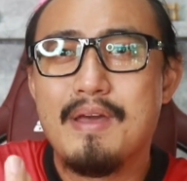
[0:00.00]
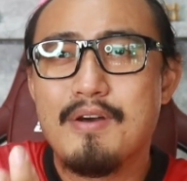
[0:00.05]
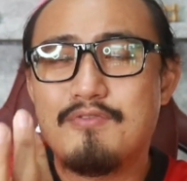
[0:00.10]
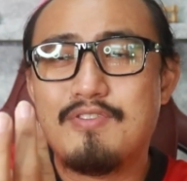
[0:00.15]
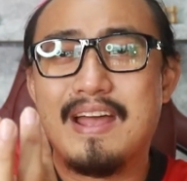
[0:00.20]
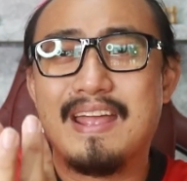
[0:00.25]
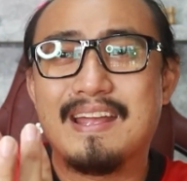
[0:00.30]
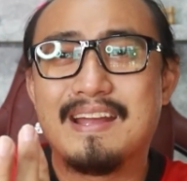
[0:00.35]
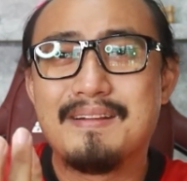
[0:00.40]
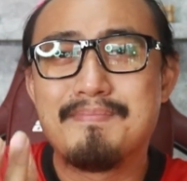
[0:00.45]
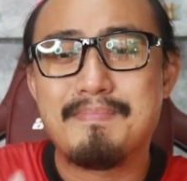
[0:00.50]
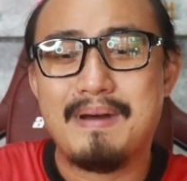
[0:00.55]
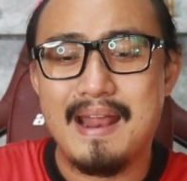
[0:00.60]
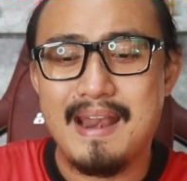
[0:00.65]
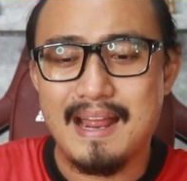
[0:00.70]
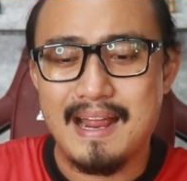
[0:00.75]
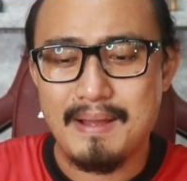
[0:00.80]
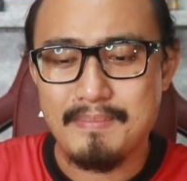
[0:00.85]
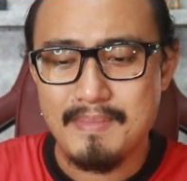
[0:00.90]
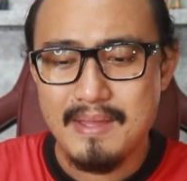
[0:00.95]
ไฟขึ้นมา
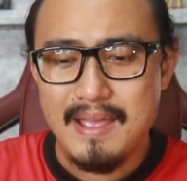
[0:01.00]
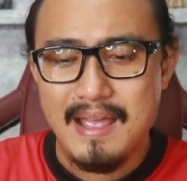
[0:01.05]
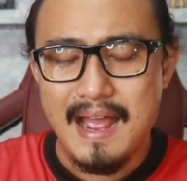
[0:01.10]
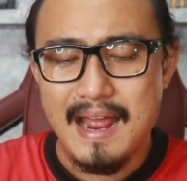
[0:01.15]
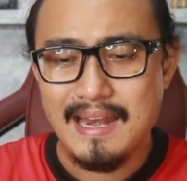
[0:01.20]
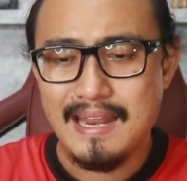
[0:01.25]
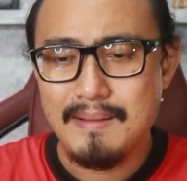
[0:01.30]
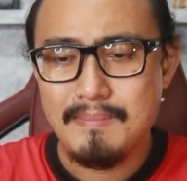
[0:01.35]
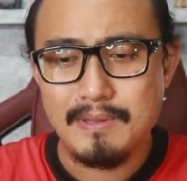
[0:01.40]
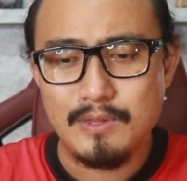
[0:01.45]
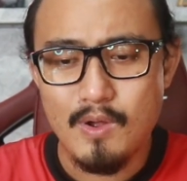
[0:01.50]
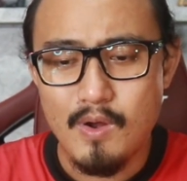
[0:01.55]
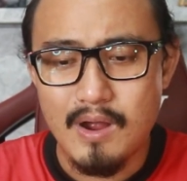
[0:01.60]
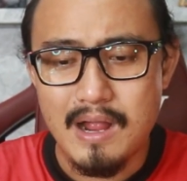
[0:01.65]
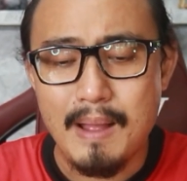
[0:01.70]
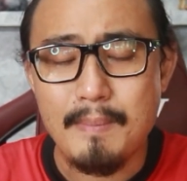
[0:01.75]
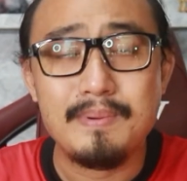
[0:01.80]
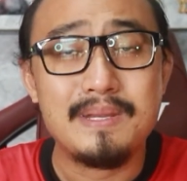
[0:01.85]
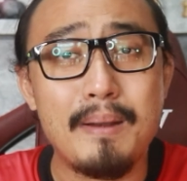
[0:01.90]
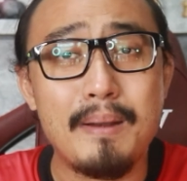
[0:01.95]
นะครับ อันนี้ไม่ต้อง
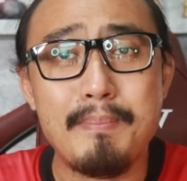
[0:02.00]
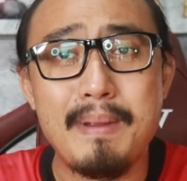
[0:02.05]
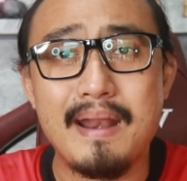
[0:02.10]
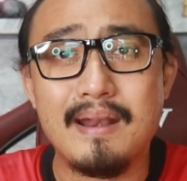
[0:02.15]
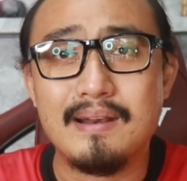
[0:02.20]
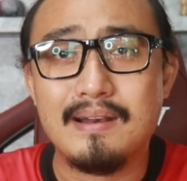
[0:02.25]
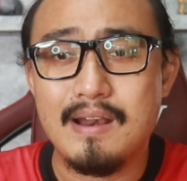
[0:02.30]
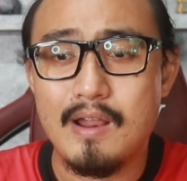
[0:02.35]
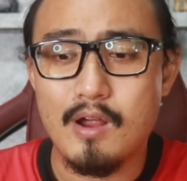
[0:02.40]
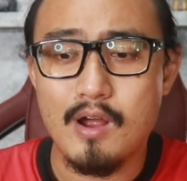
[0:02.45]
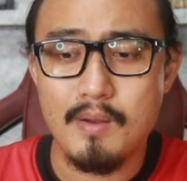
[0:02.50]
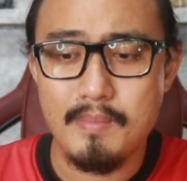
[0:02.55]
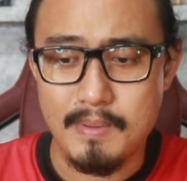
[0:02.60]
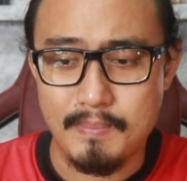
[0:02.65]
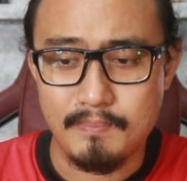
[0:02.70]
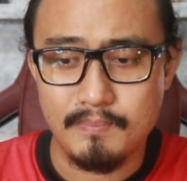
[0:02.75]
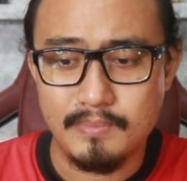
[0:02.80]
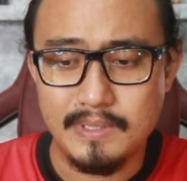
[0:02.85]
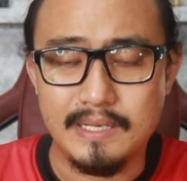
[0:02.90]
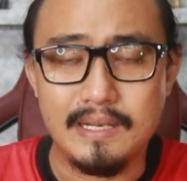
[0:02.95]
ครัร์จแบตแล้วก็แบ
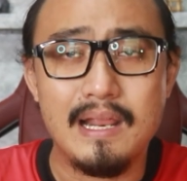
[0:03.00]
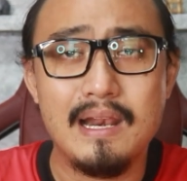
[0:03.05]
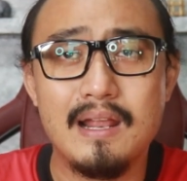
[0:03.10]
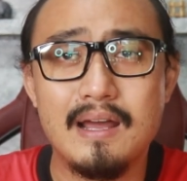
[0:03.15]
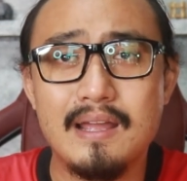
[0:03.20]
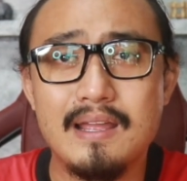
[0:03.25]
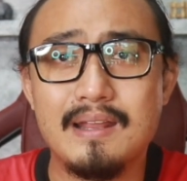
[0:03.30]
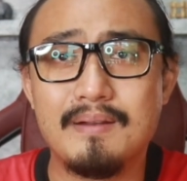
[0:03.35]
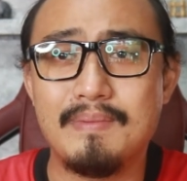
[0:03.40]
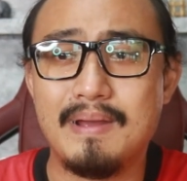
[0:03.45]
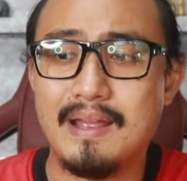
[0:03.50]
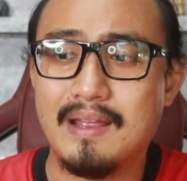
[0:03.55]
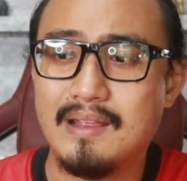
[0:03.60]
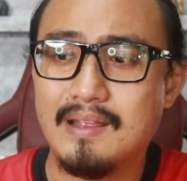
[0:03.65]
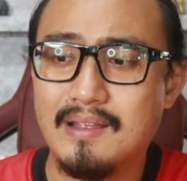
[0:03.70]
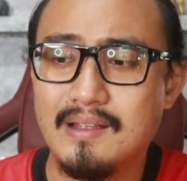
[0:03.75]
บติดได้เลย เห็นไหม